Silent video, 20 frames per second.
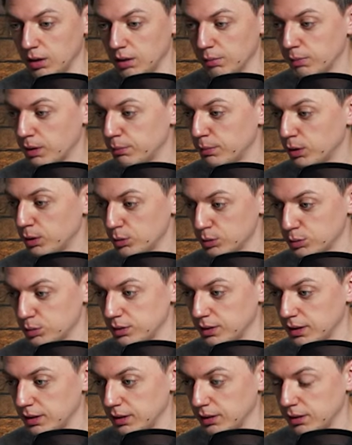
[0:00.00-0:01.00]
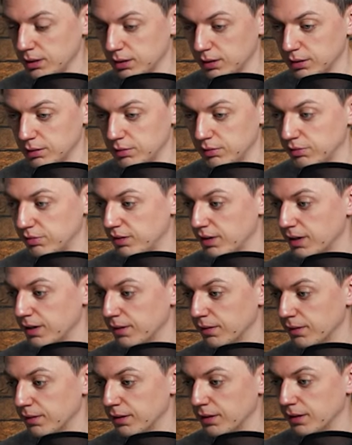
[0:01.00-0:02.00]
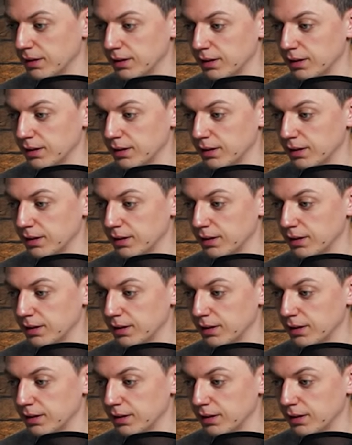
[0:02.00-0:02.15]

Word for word: mamy już tutaj dwa